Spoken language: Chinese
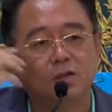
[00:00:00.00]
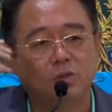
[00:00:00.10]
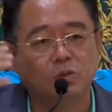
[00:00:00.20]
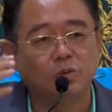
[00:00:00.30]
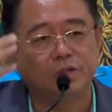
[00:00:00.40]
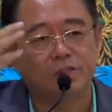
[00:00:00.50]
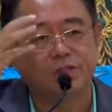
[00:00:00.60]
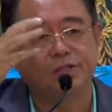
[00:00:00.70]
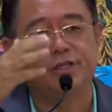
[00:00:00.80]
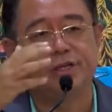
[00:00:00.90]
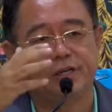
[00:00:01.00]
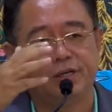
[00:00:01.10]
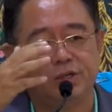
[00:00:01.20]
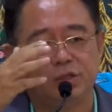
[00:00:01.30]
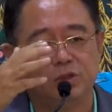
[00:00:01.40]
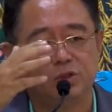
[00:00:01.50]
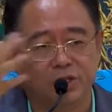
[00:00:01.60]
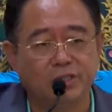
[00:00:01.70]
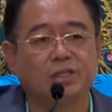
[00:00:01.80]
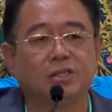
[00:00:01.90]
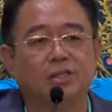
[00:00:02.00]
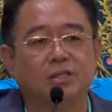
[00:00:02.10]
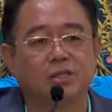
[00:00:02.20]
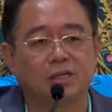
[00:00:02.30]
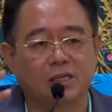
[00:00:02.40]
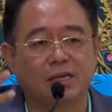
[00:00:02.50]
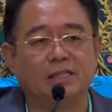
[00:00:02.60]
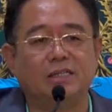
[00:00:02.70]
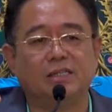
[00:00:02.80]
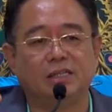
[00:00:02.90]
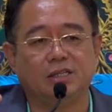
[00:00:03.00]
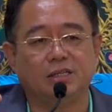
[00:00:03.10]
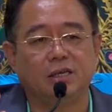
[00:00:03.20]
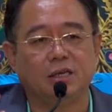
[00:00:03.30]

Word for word: 通过这些学生的恳请